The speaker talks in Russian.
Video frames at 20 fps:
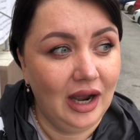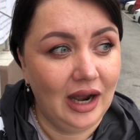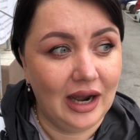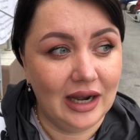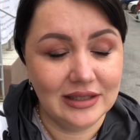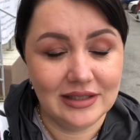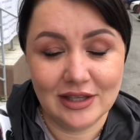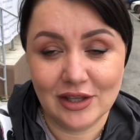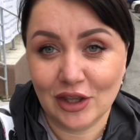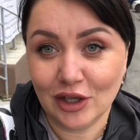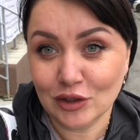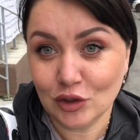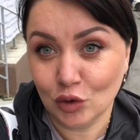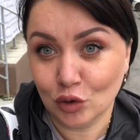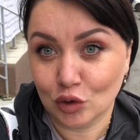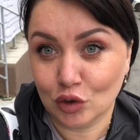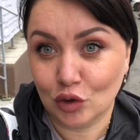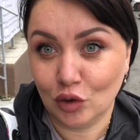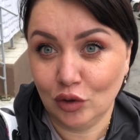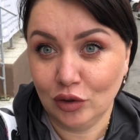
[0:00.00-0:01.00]
А сейчас
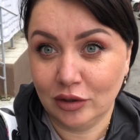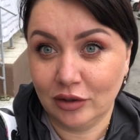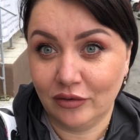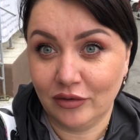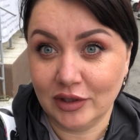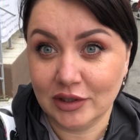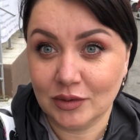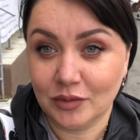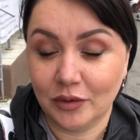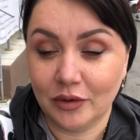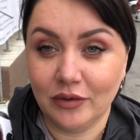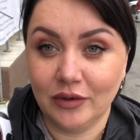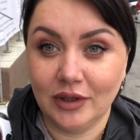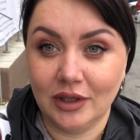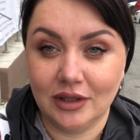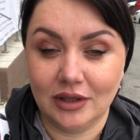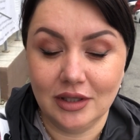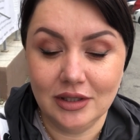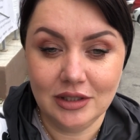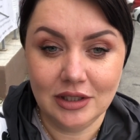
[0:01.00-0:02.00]
он стоит
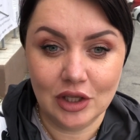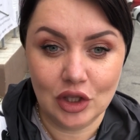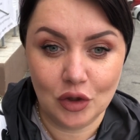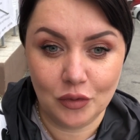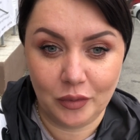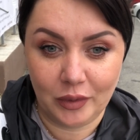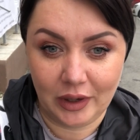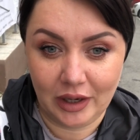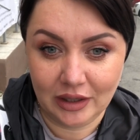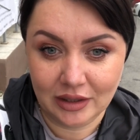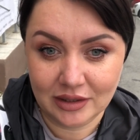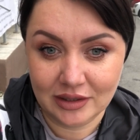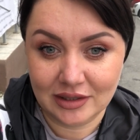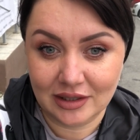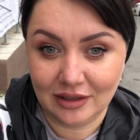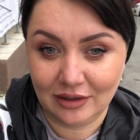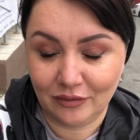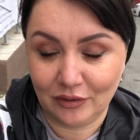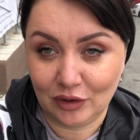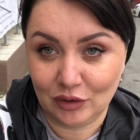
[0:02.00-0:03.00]
тысячи по
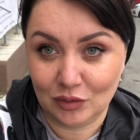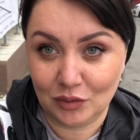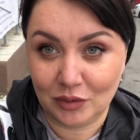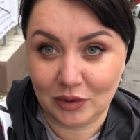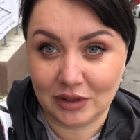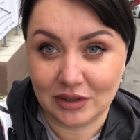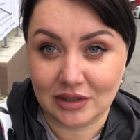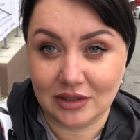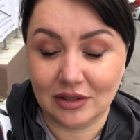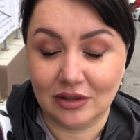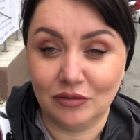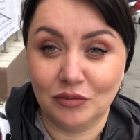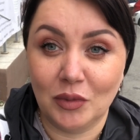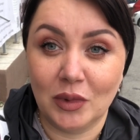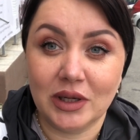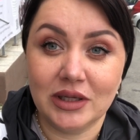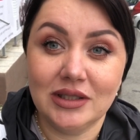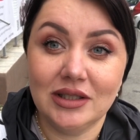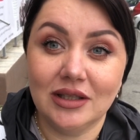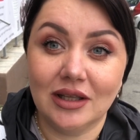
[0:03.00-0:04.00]
акции на Wildberries. В
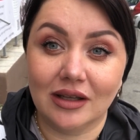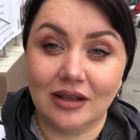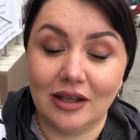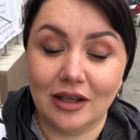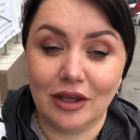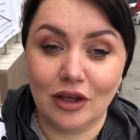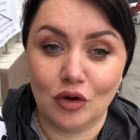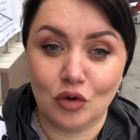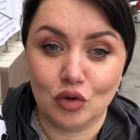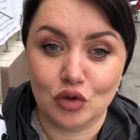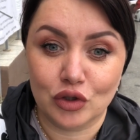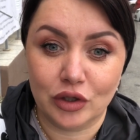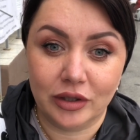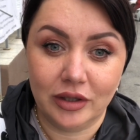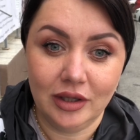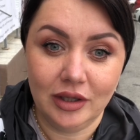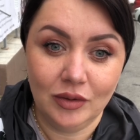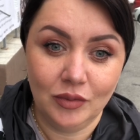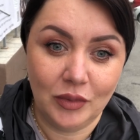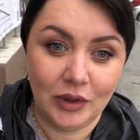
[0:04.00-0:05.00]
магазинах таких уже
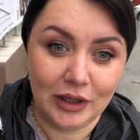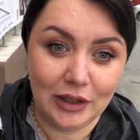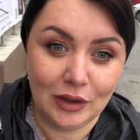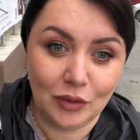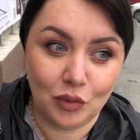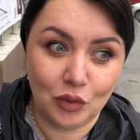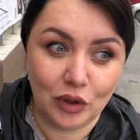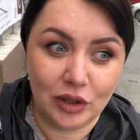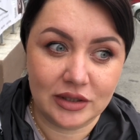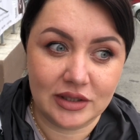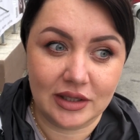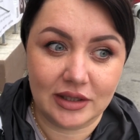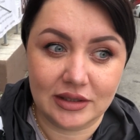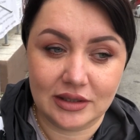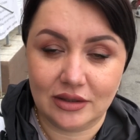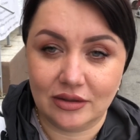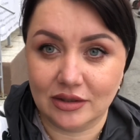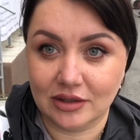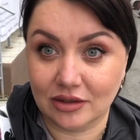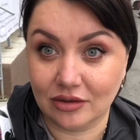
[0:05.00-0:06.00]
нет, поэтому я
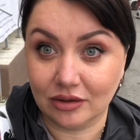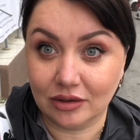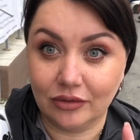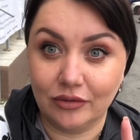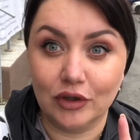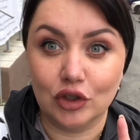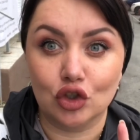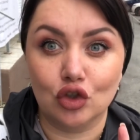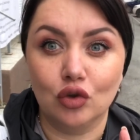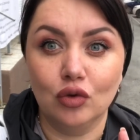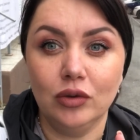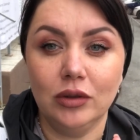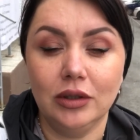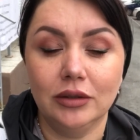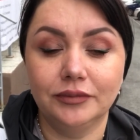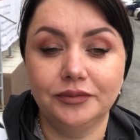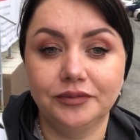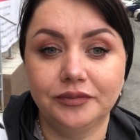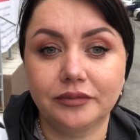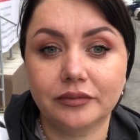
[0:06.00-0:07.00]
заказала целых две
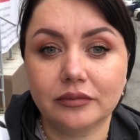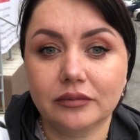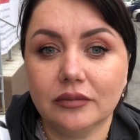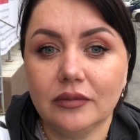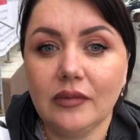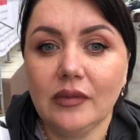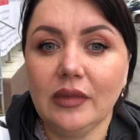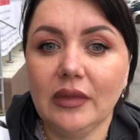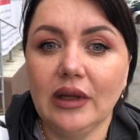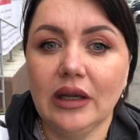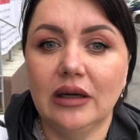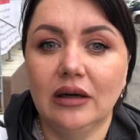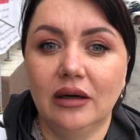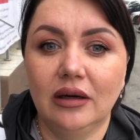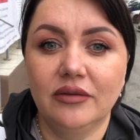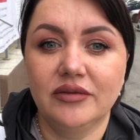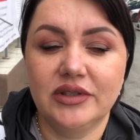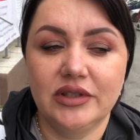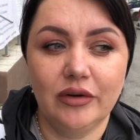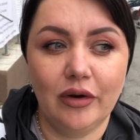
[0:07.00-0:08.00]
штуки.
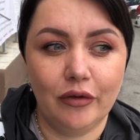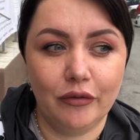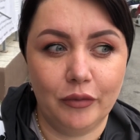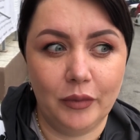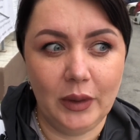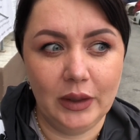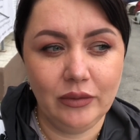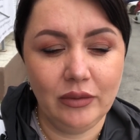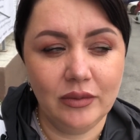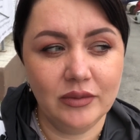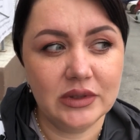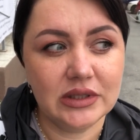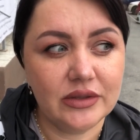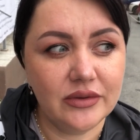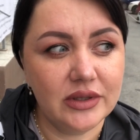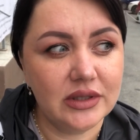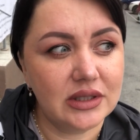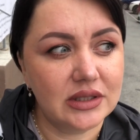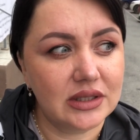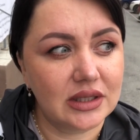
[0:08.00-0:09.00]
А, взяла в белом
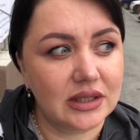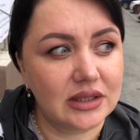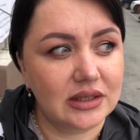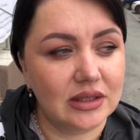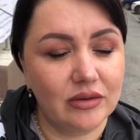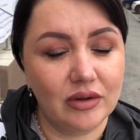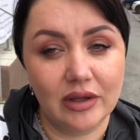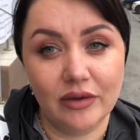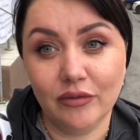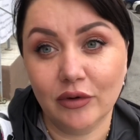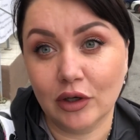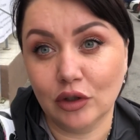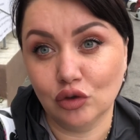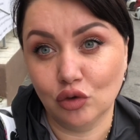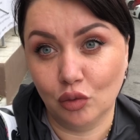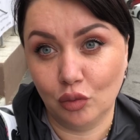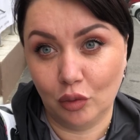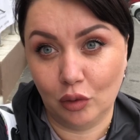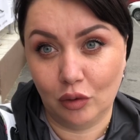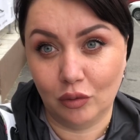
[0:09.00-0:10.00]
цвете, заказала и в
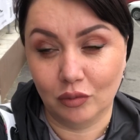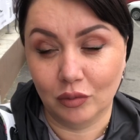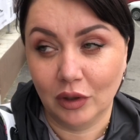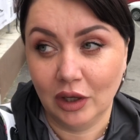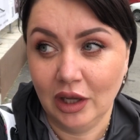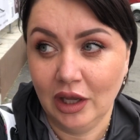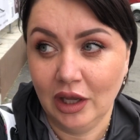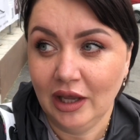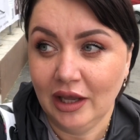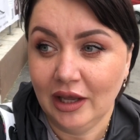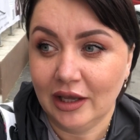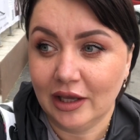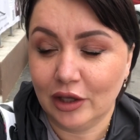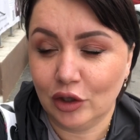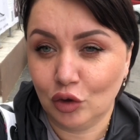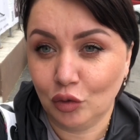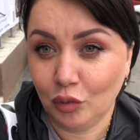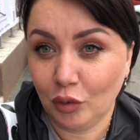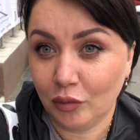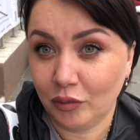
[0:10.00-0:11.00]
голубом. И
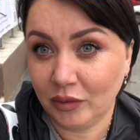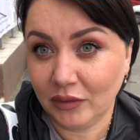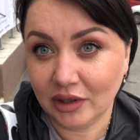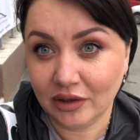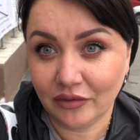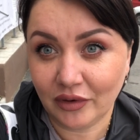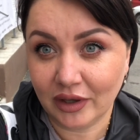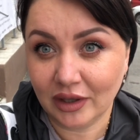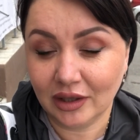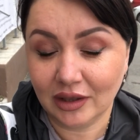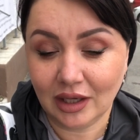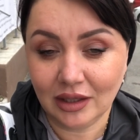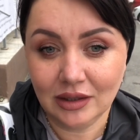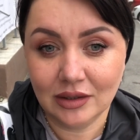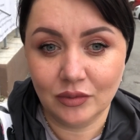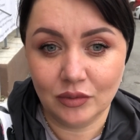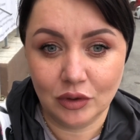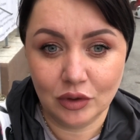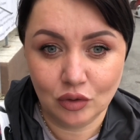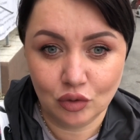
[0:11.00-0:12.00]
думаю, мне два не
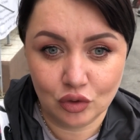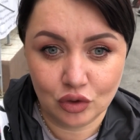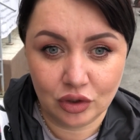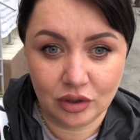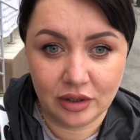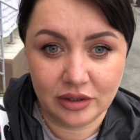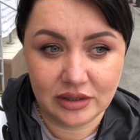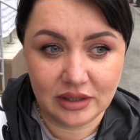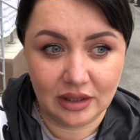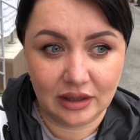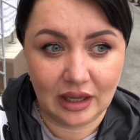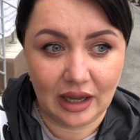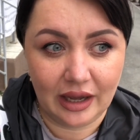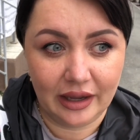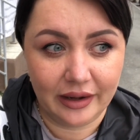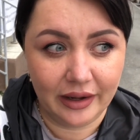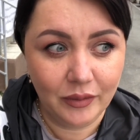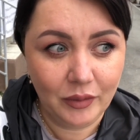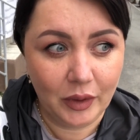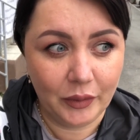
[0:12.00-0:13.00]
надо, мне нужен один. А
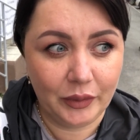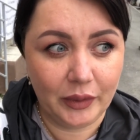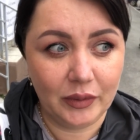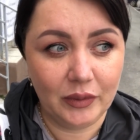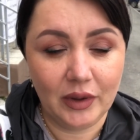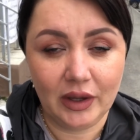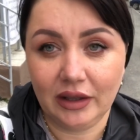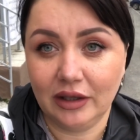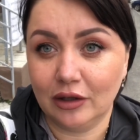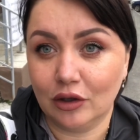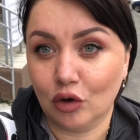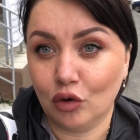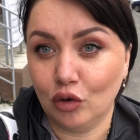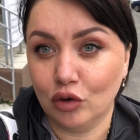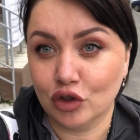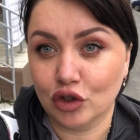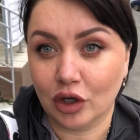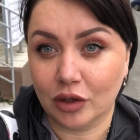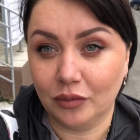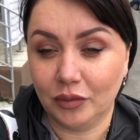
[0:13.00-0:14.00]
Рима примерно такой
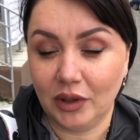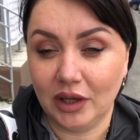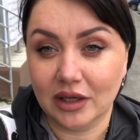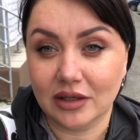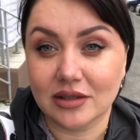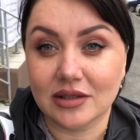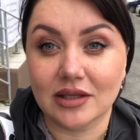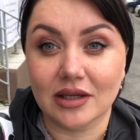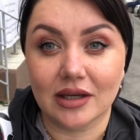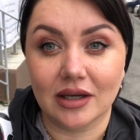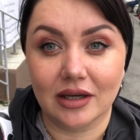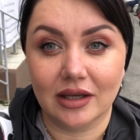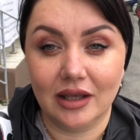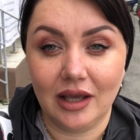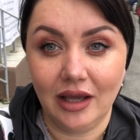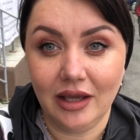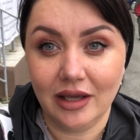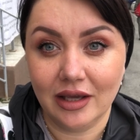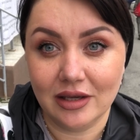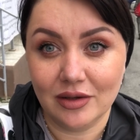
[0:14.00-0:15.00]
же комплекции, как
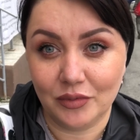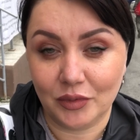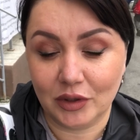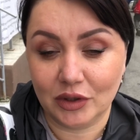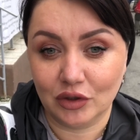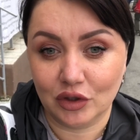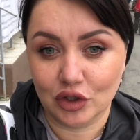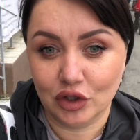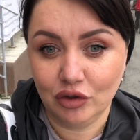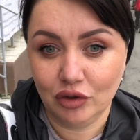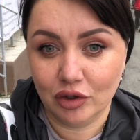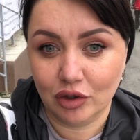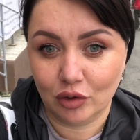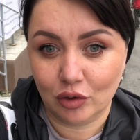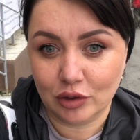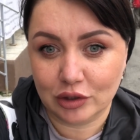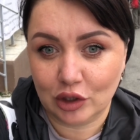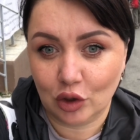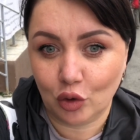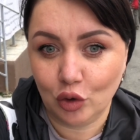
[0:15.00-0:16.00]
я, я ей предложила, говорю,
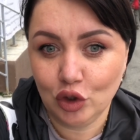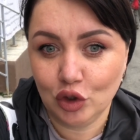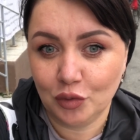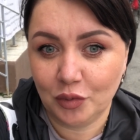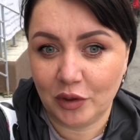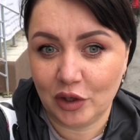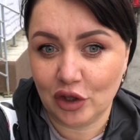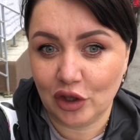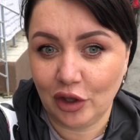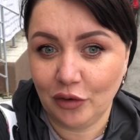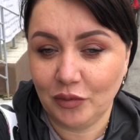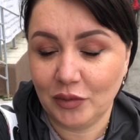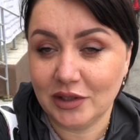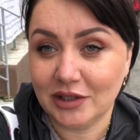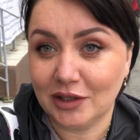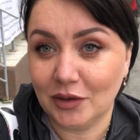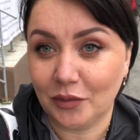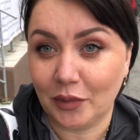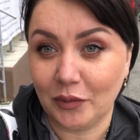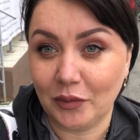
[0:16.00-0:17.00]
если хочешь, приезжай
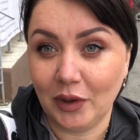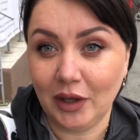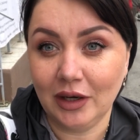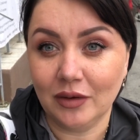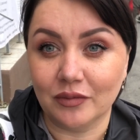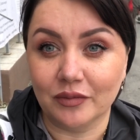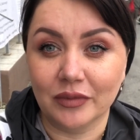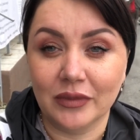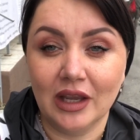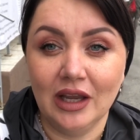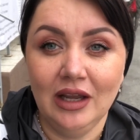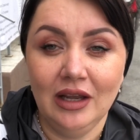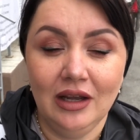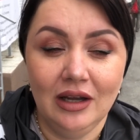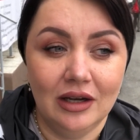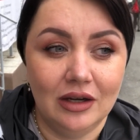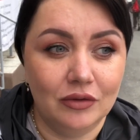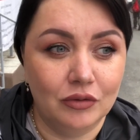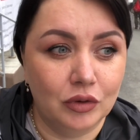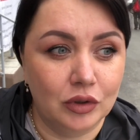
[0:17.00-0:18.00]
вместе померим.
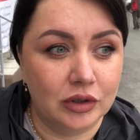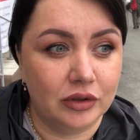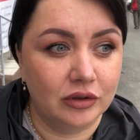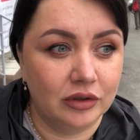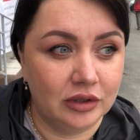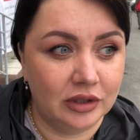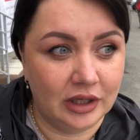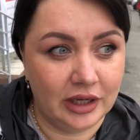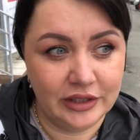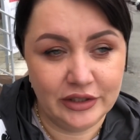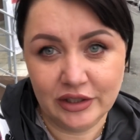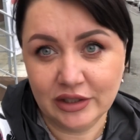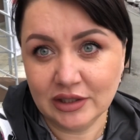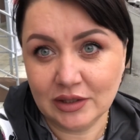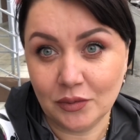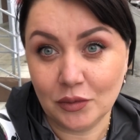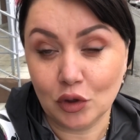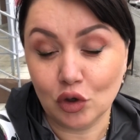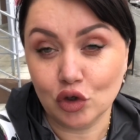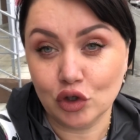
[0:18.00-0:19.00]
Вот, э, один
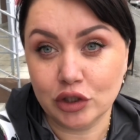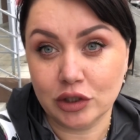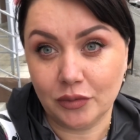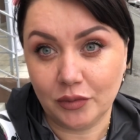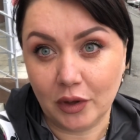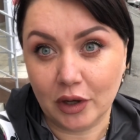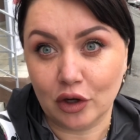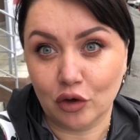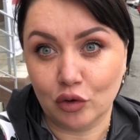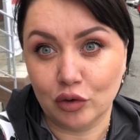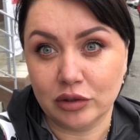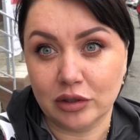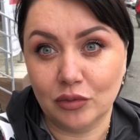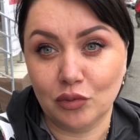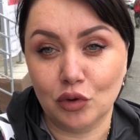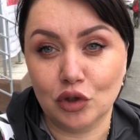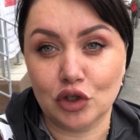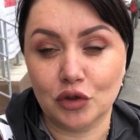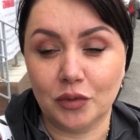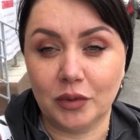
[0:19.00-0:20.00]
заберешь себе, какой тебе
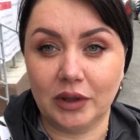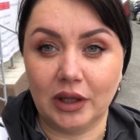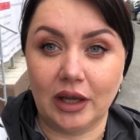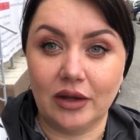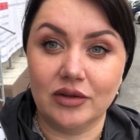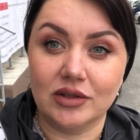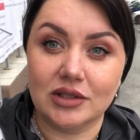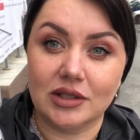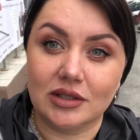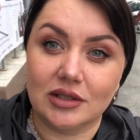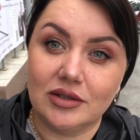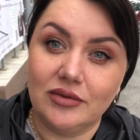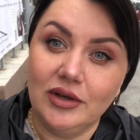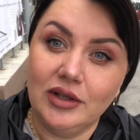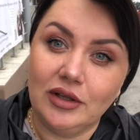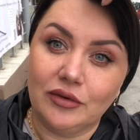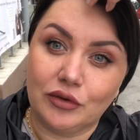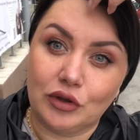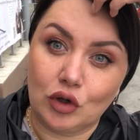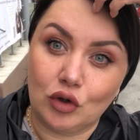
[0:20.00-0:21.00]
больше понравится
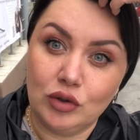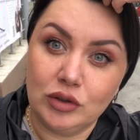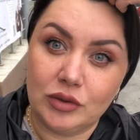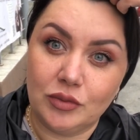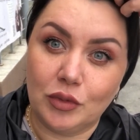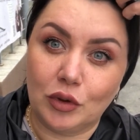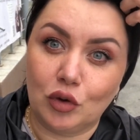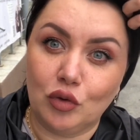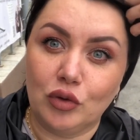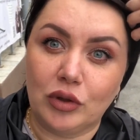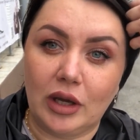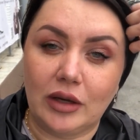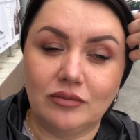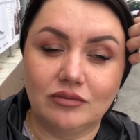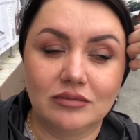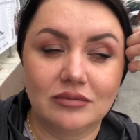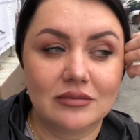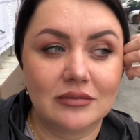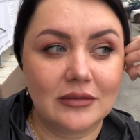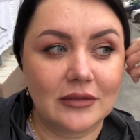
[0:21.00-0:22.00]
цвет, а второй заберу я.
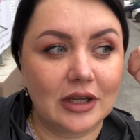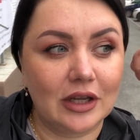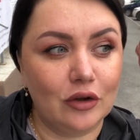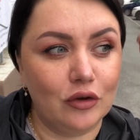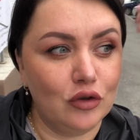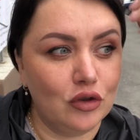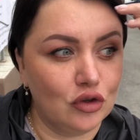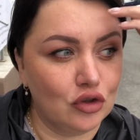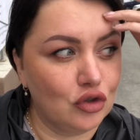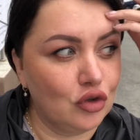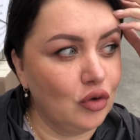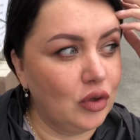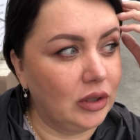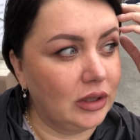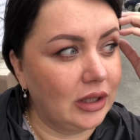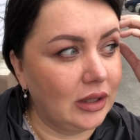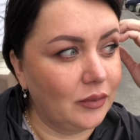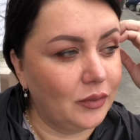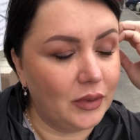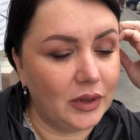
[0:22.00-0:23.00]
Короче, жду,
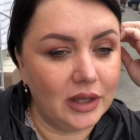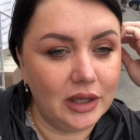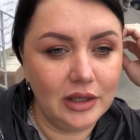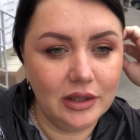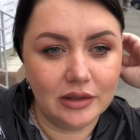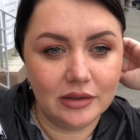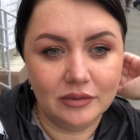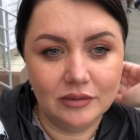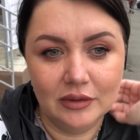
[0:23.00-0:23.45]
когда она приедет.